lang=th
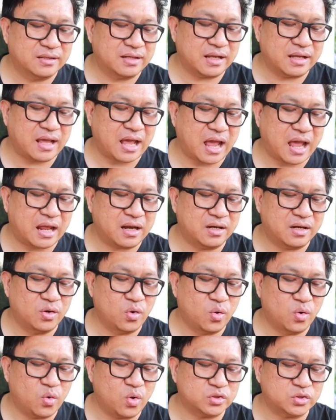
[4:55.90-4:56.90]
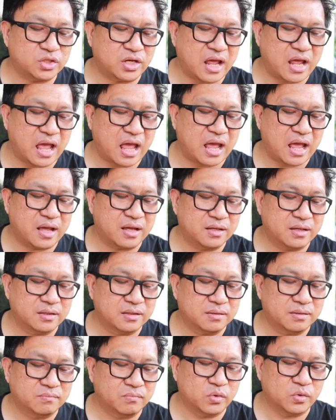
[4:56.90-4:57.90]
ในการลงโฆษณา
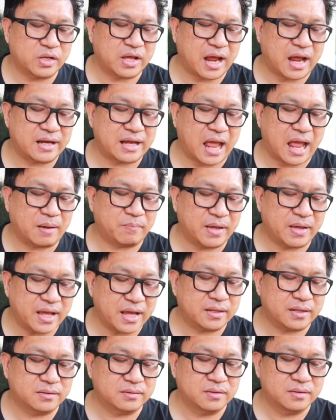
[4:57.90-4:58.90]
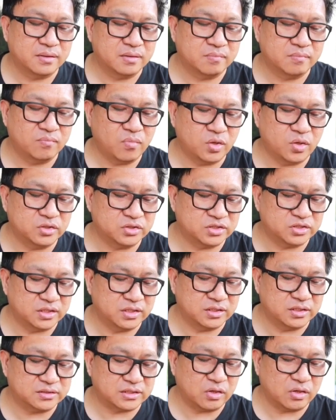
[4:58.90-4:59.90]
บริการทางเพศ บน
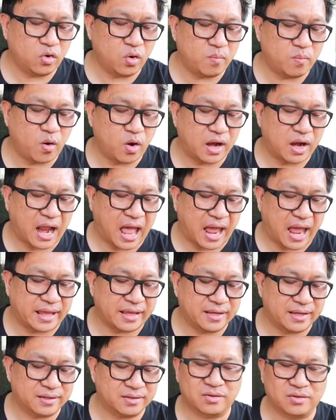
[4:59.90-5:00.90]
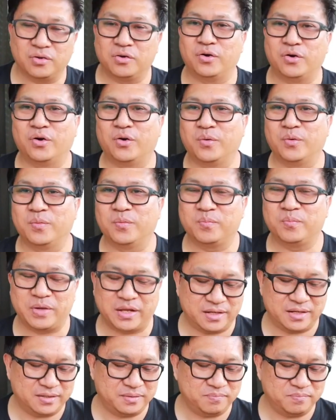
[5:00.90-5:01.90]
สื่อสังคมออนไลน์ก็เป็
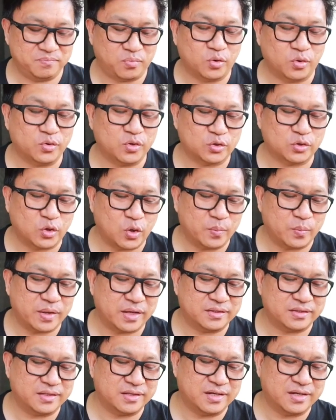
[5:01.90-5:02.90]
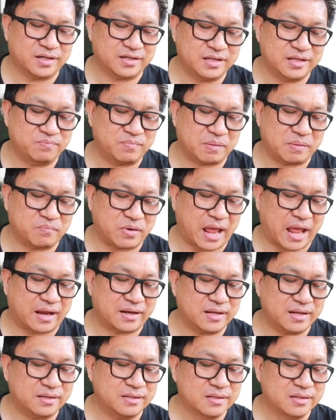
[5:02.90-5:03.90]
นผลกระทบที่เกิดขึ้นแปล
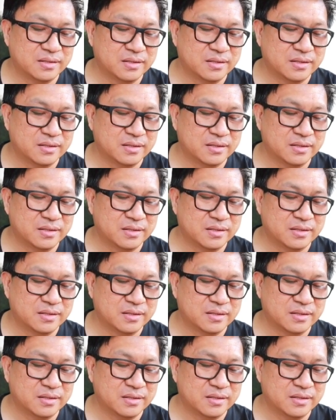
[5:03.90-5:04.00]
กๆนะ